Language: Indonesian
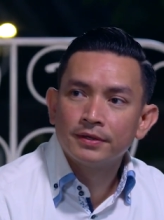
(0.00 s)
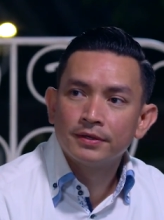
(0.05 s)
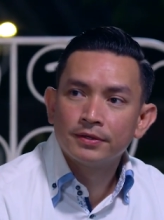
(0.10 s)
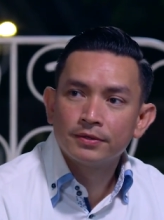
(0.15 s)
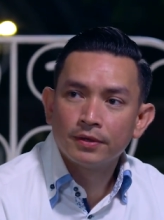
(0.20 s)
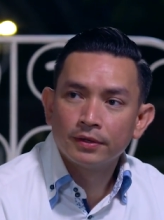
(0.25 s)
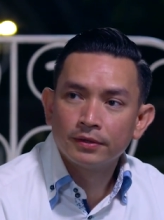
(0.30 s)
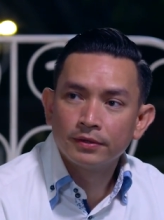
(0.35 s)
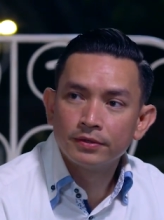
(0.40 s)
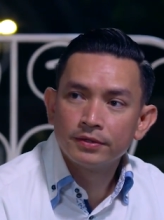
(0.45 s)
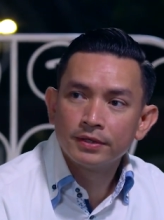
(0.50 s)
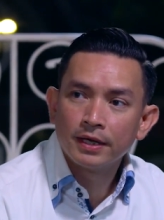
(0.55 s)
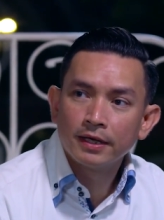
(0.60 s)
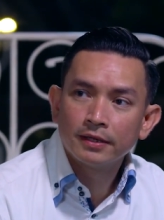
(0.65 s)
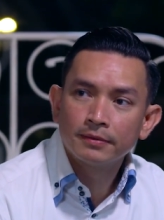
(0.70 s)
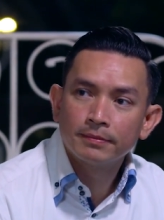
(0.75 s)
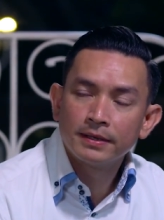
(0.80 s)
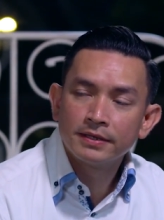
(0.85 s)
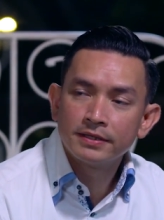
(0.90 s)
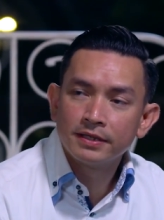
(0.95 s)
Suatu
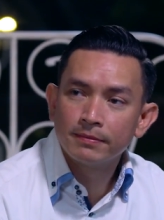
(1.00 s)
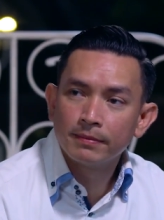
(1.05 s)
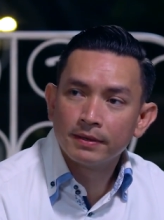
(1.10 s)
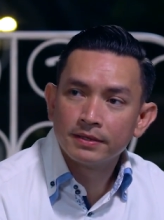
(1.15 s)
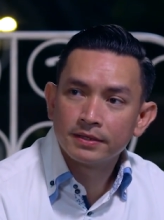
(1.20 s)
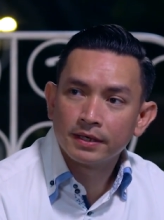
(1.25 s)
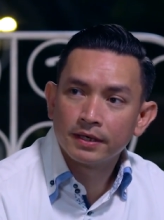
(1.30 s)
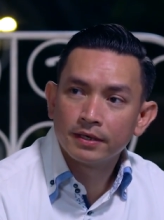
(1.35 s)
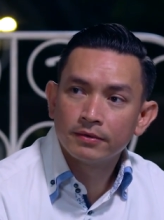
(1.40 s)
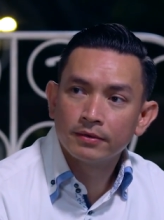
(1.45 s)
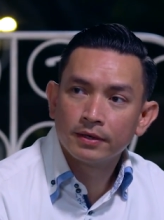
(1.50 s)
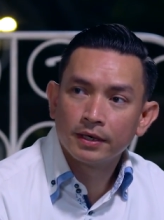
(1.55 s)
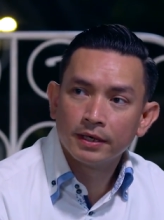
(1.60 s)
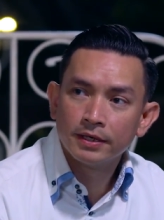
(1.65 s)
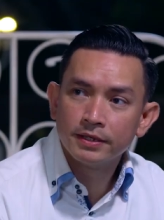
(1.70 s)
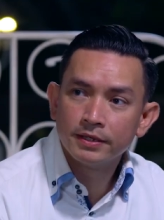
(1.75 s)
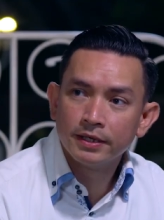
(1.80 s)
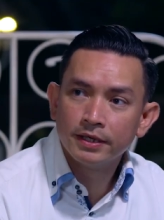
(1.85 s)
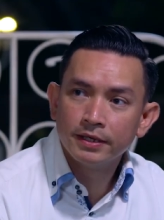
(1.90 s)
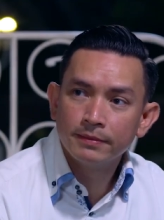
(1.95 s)
saat pasti Mas Reno
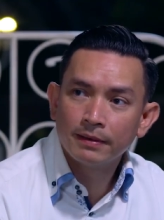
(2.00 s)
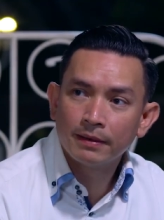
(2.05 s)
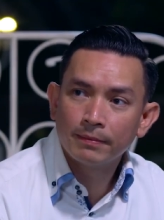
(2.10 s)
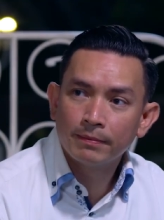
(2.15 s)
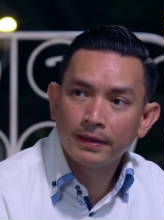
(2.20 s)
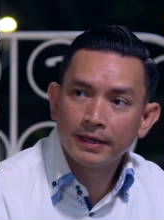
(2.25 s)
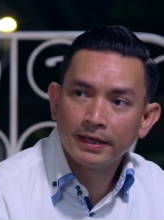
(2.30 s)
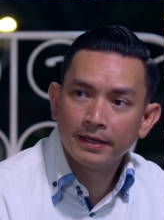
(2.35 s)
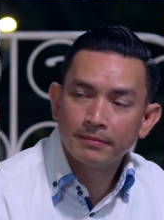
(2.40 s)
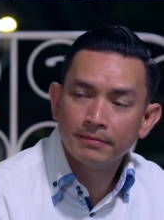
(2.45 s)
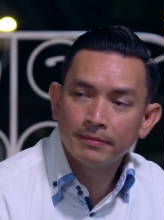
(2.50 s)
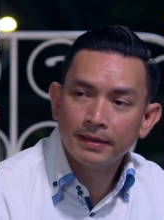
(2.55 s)
akan jadi papa yang